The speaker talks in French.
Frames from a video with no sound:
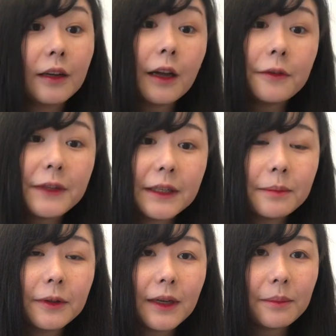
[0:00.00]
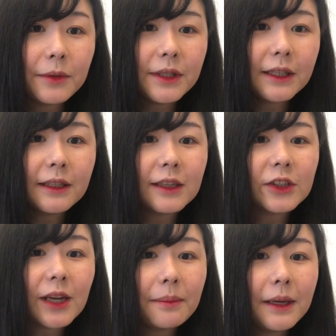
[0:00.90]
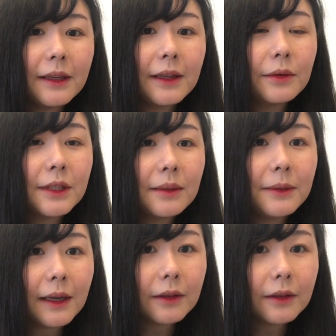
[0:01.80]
graphiquement, la musique n'a jamais été aussi bien